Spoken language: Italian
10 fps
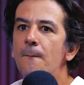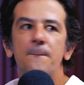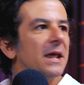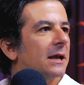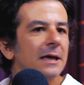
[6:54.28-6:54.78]

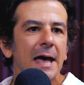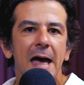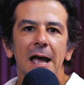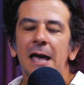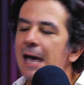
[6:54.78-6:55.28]

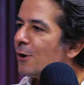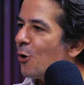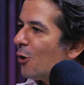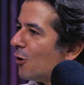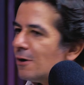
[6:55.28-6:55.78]
Perché
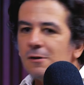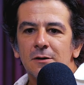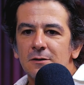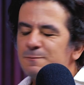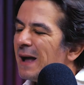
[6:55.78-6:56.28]
ero
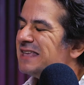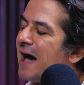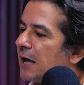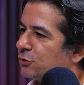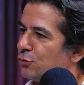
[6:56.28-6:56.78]

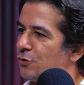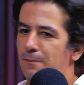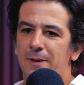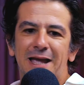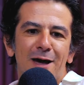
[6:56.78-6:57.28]
sbagliato,
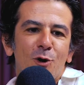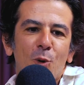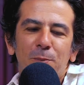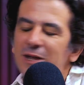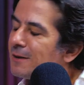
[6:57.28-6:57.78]
perché ero
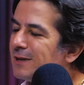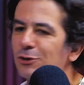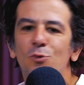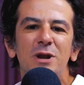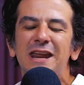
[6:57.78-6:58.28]

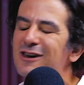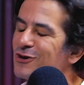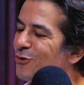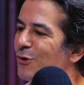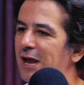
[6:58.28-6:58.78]
completamente un
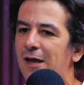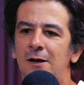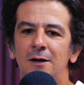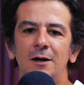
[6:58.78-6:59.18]
errore.